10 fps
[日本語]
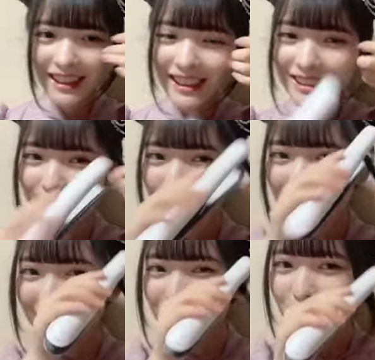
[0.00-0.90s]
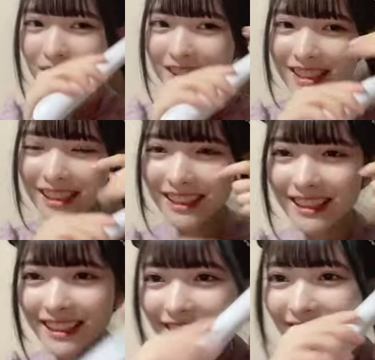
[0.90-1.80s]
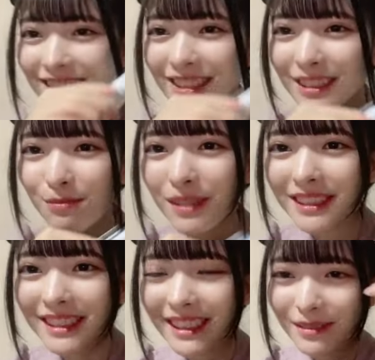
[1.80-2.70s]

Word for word: あ、ちょっと待って、失敗した。ちょっと失敗した。